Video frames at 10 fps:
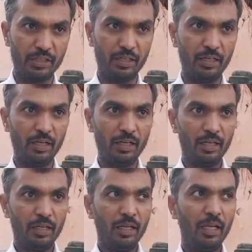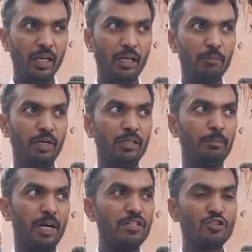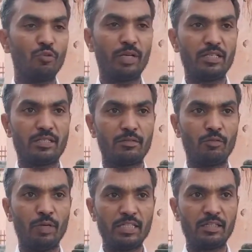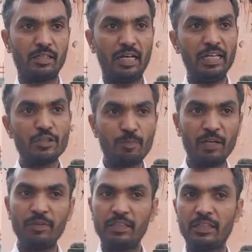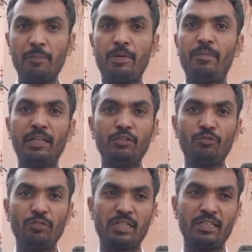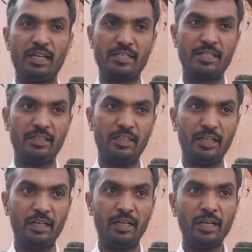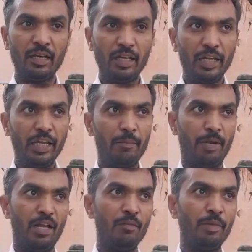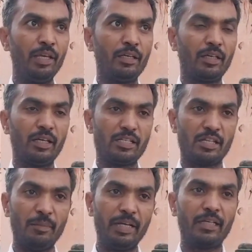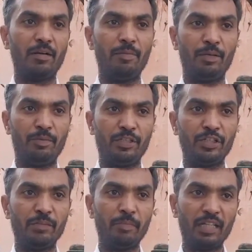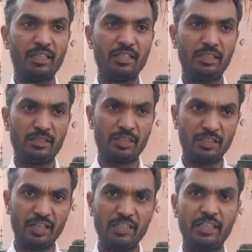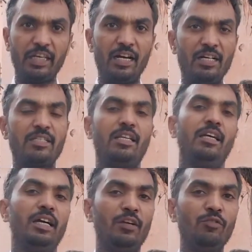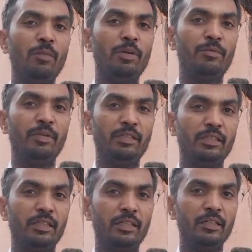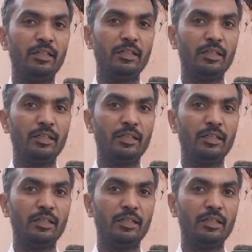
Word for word: वृक्ष है ये लगभग 500 वर्ष वर्ष का इस बट वृक्ष का प्रमाण तो तुलसीदास ने दिया है ये वाल्मीकि के समय का बट वृक्ष है माता जी सीता जी के हाथ से लगाया हुआ बट वृक्ष है